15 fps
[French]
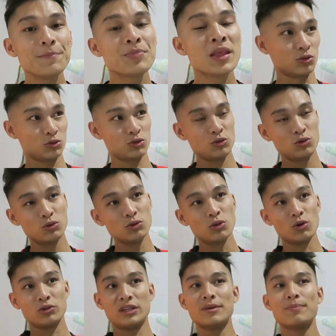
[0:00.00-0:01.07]
Donc du coup,
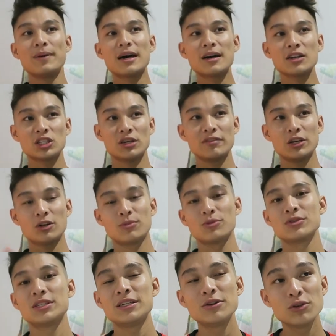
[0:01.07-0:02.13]
au départ, j'avais
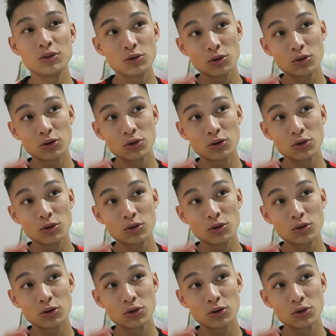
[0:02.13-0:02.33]
commencé euh,